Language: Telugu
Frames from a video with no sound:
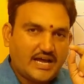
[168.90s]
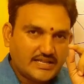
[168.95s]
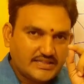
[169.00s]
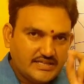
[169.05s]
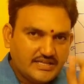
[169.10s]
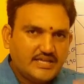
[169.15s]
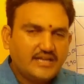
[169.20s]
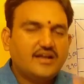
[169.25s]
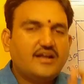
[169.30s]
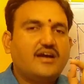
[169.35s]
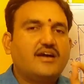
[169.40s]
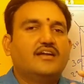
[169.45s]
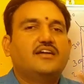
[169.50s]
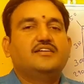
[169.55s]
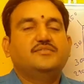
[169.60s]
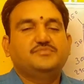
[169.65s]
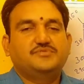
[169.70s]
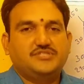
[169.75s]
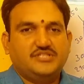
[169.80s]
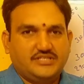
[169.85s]
అదే
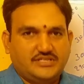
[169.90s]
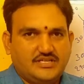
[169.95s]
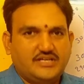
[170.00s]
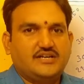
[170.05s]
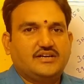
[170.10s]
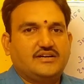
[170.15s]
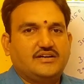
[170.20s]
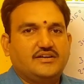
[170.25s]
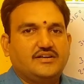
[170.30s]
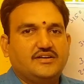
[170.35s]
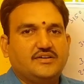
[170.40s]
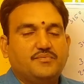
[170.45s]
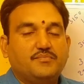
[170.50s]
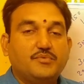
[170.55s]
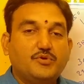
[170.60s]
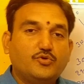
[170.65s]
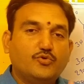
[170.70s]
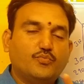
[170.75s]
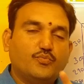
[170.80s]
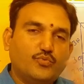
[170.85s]
కారణం చేత
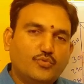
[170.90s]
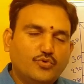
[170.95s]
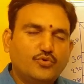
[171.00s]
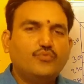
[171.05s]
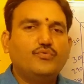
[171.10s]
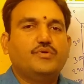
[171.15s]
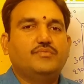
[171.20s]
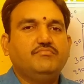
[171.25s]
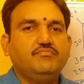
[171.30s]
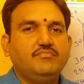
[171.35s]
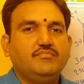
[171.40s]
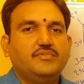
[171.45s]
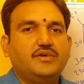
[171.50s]
మీకు పూర్వం